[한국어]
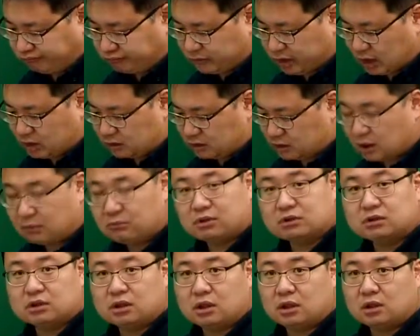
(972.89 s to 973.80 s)
그래서 3번
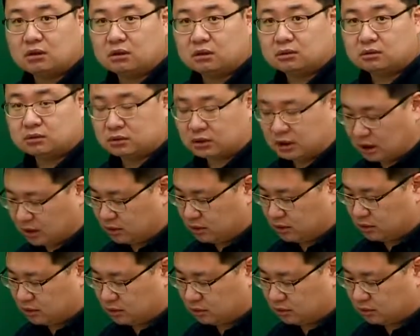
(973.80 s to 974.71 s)
틀린 거 당연히
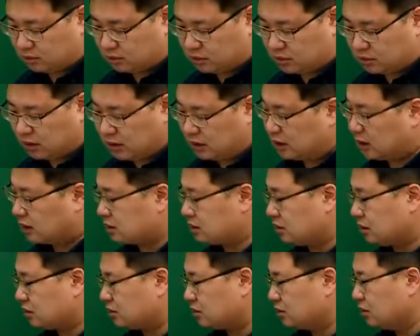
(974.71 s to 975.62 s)
여러분들
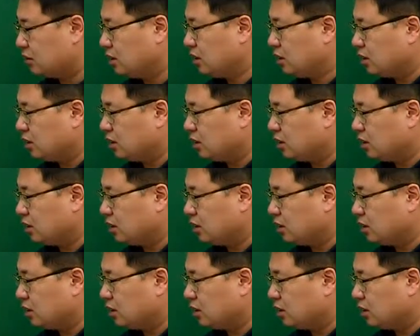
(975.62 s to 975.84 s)
아시겠죠?